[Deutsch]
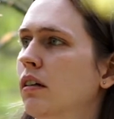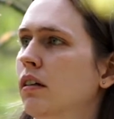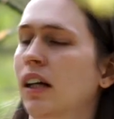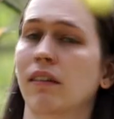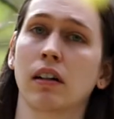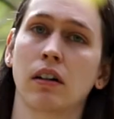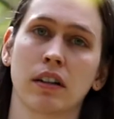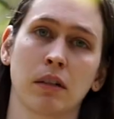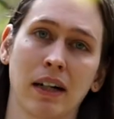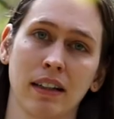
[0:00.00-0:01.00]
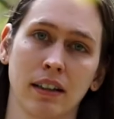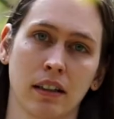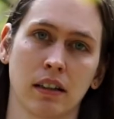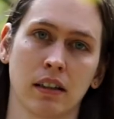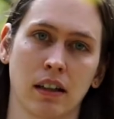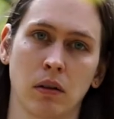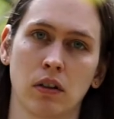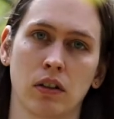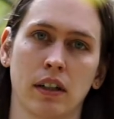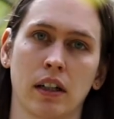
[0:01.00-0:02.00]
und einfach aus dem Alltag
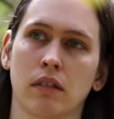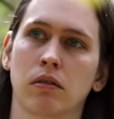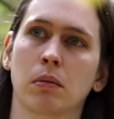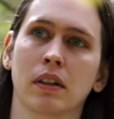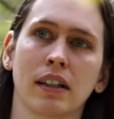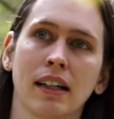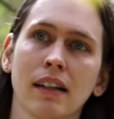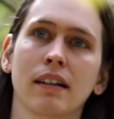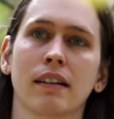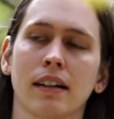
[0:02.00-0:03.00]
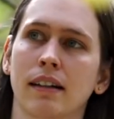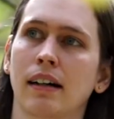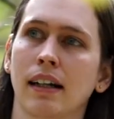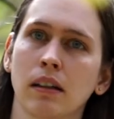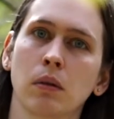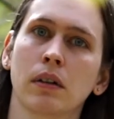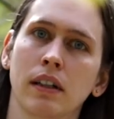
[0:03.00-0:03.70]
raussteigt, wo man die ganze Zeit Handlung